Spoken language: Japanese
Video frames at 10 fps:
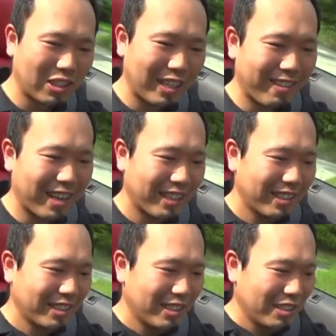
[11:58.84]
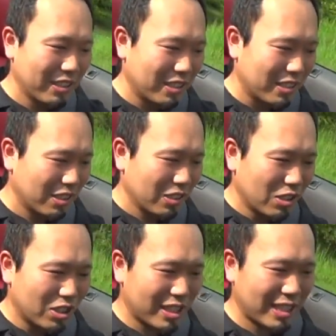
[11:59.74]
これは
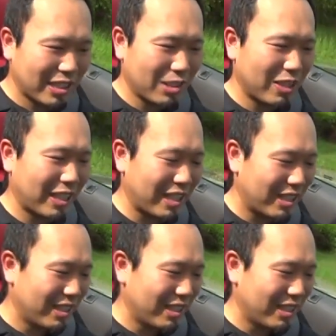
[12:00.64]
不思議な車だ